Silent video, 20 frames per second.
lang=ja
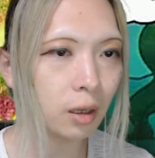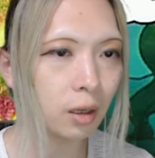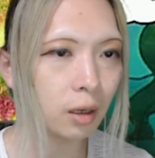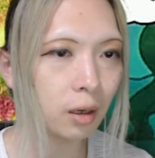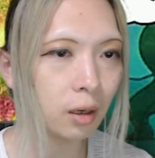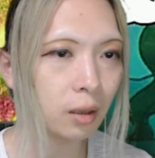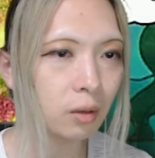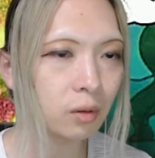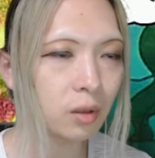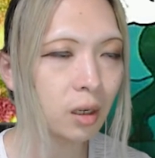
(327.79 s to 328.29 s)
1
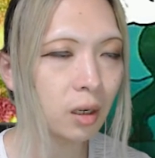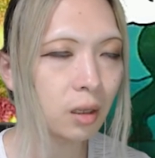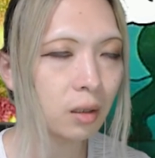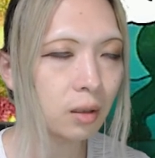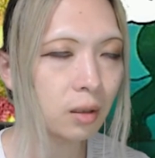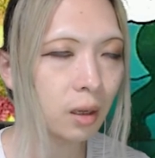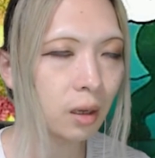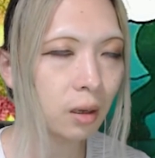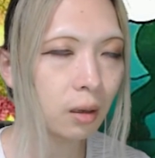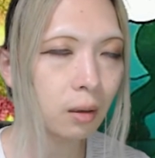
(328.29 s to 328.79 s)
回のチャレンジ
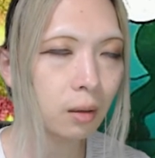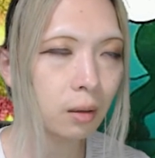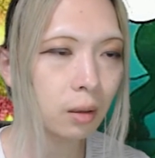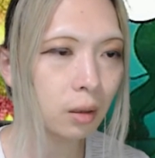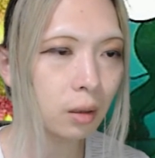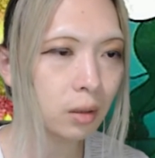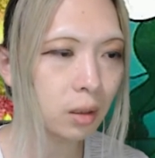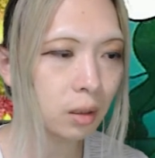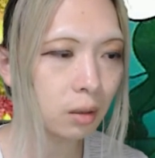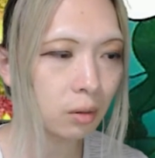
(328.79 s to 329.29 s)
で倒
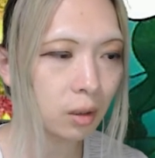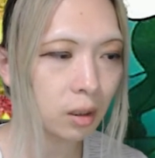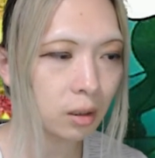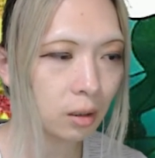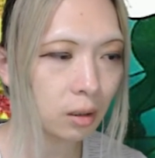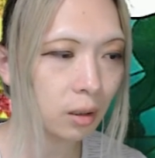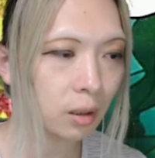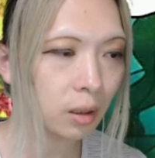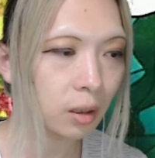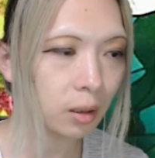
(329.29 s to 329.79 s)
せるようになっちゃっ
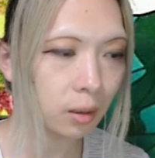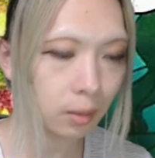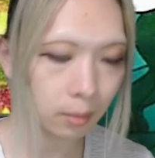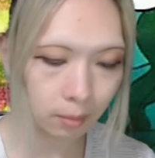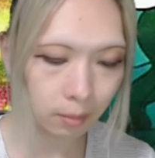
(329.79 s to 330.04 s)
たな